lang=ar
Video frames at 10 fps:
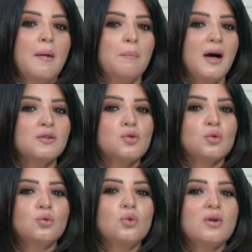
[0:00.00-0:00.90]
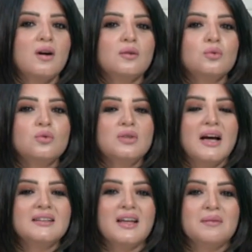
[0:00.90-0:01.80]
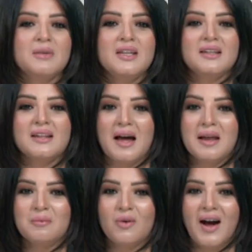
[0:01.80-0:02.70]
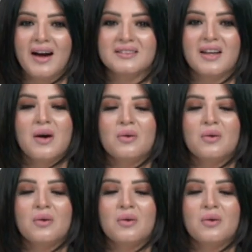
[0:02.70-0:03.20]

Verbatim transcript: بعد صدور قانون التأمين الموحد